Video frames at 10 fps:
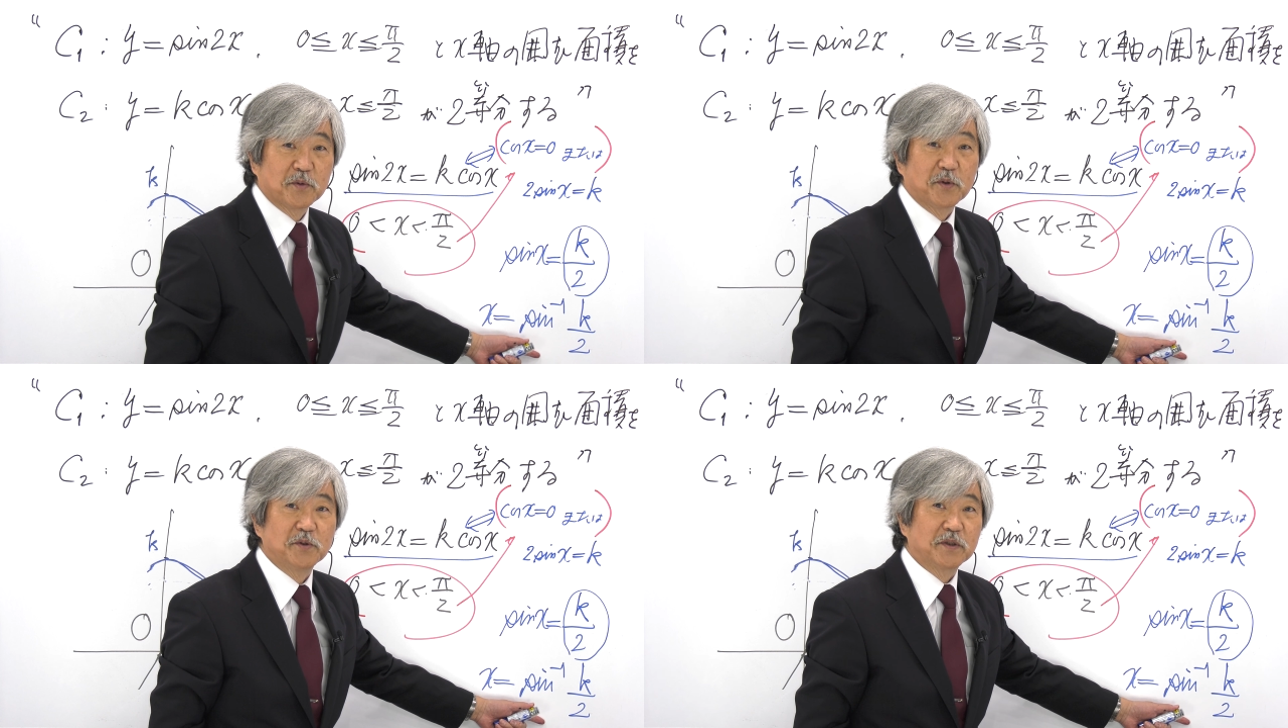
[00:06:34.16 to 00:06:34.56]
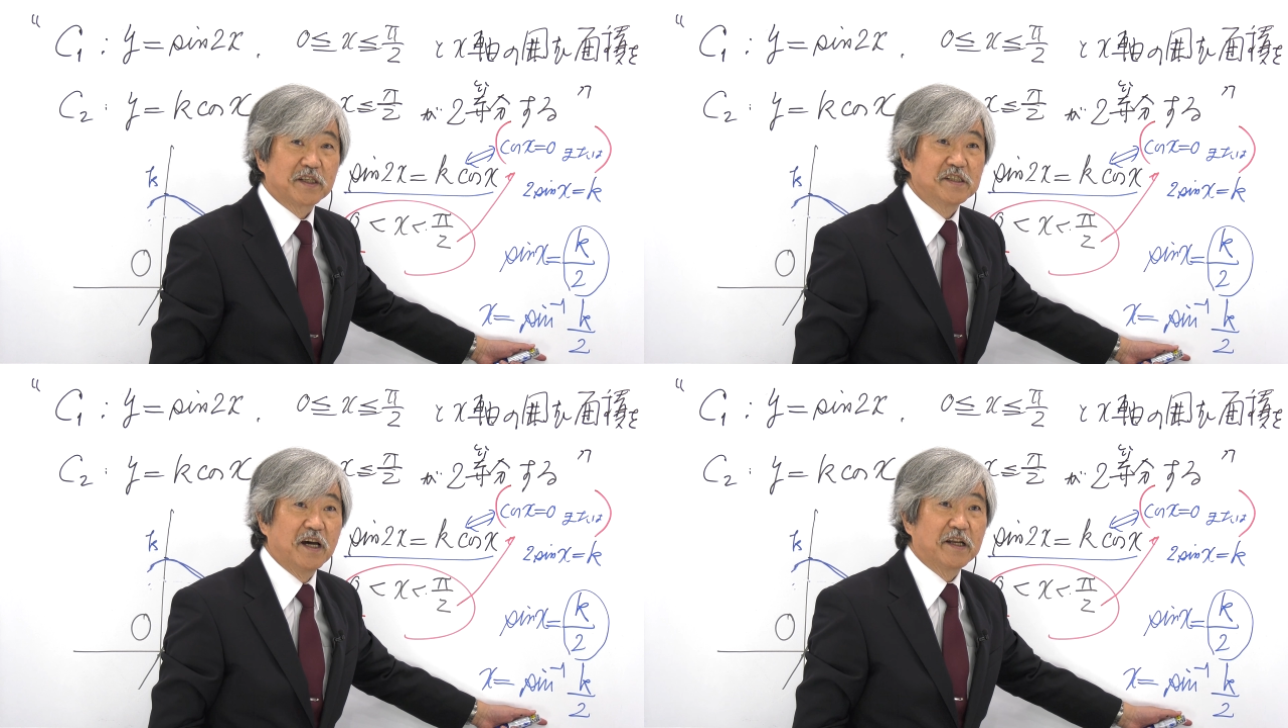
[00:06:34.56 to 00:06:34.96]
こういう
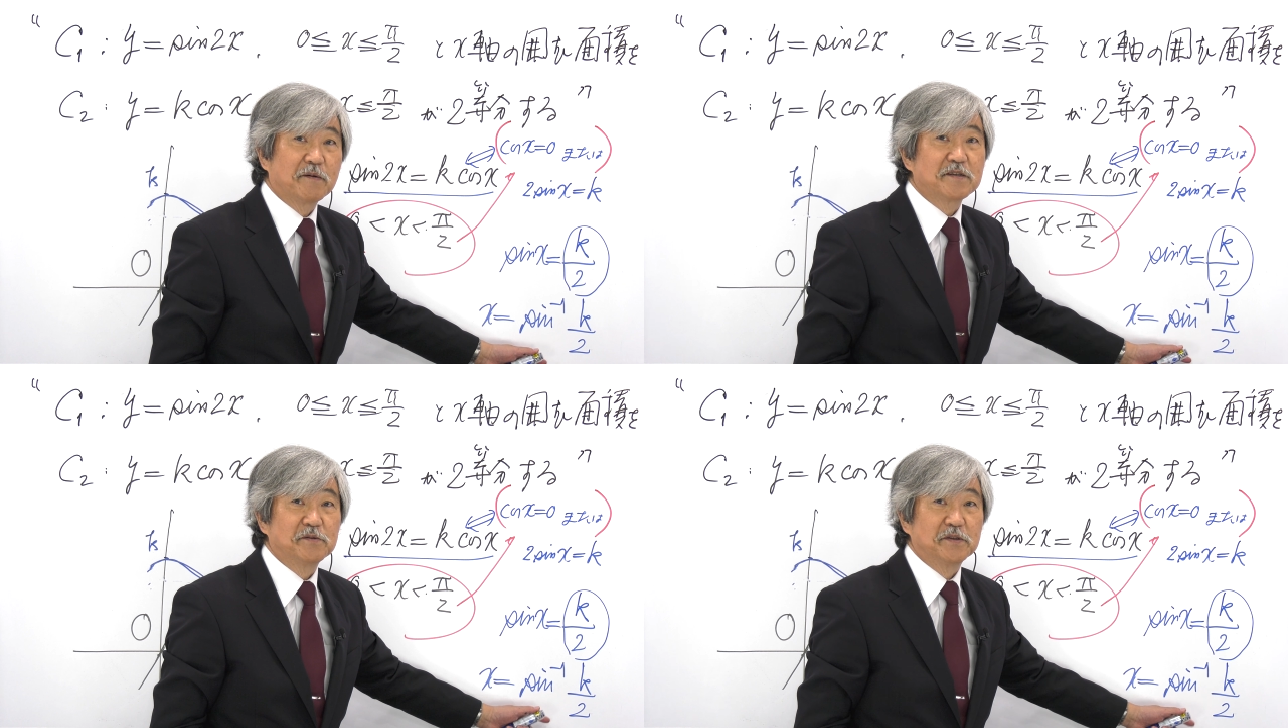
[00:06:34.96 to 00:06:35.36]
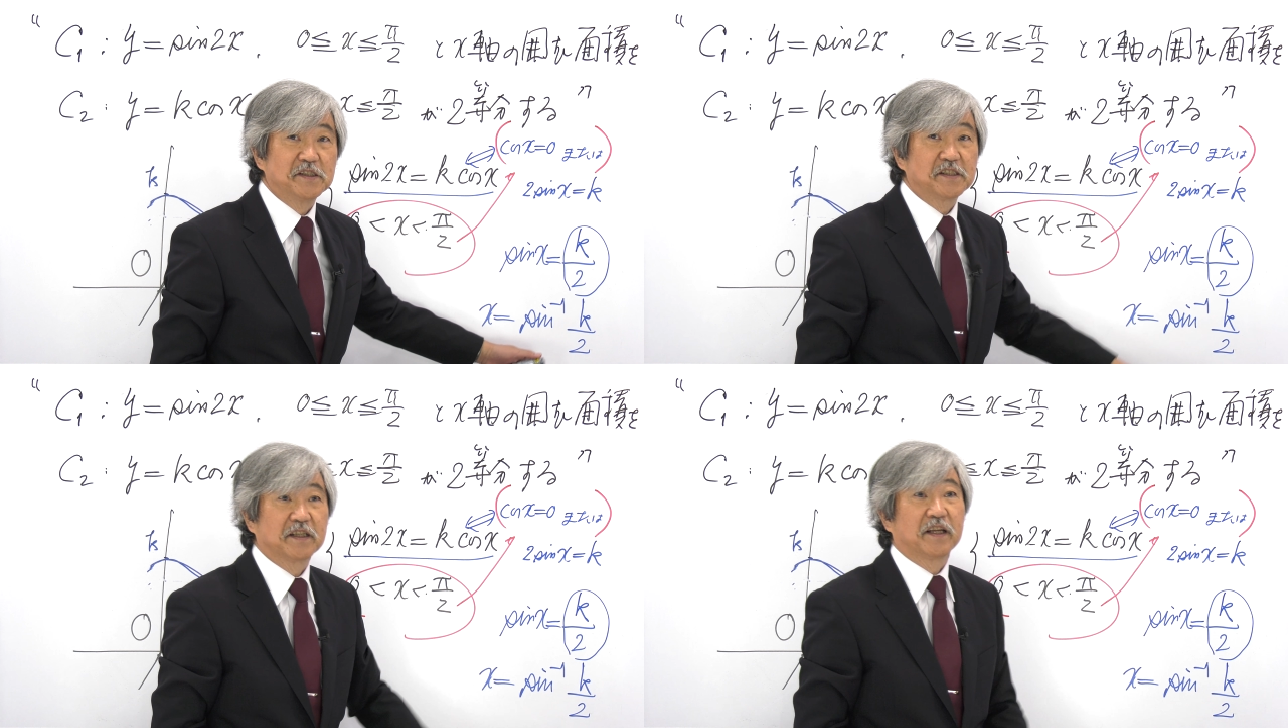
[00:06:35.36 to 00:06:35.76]
形で表す
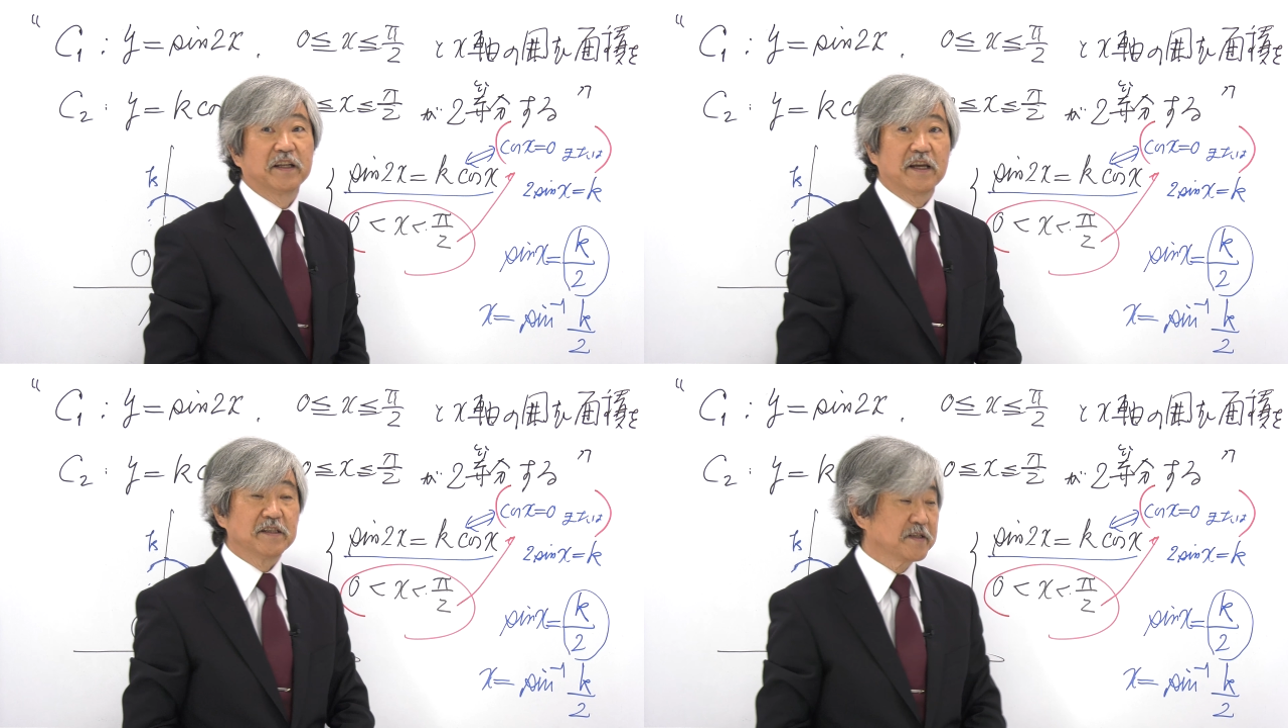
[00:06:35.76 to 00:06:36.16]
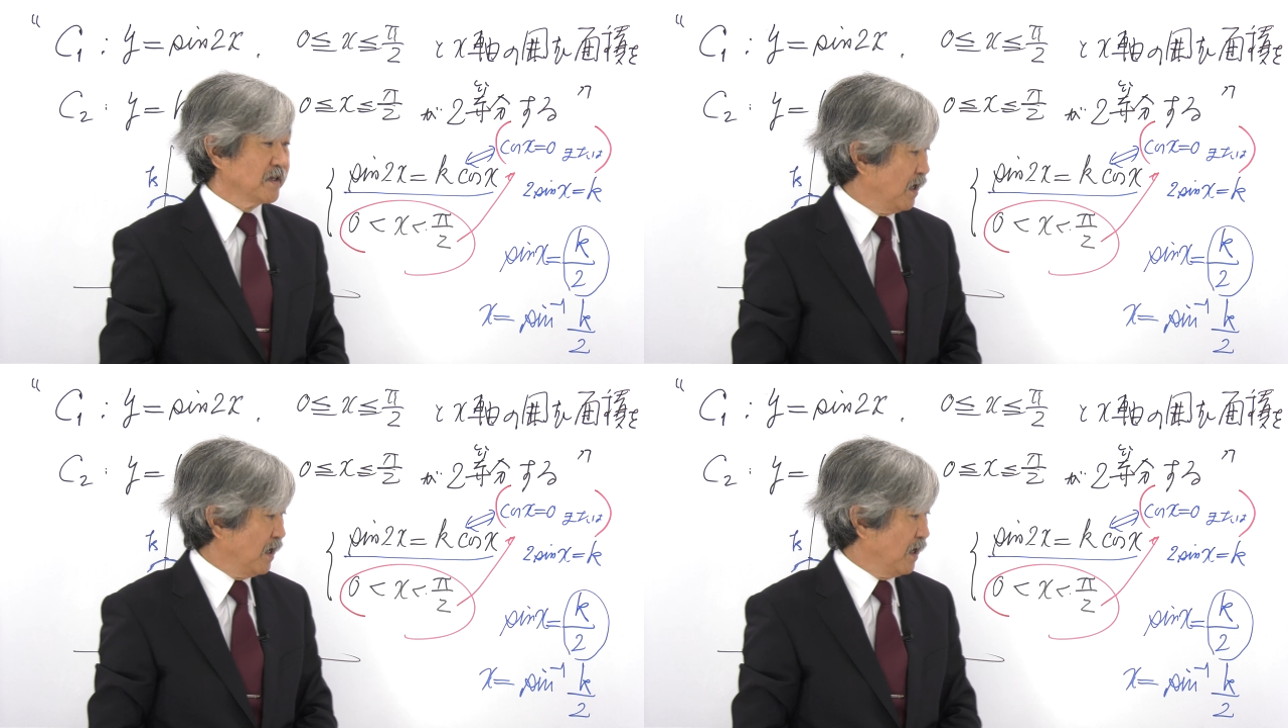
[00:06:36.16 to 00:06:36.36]
仕方がないんです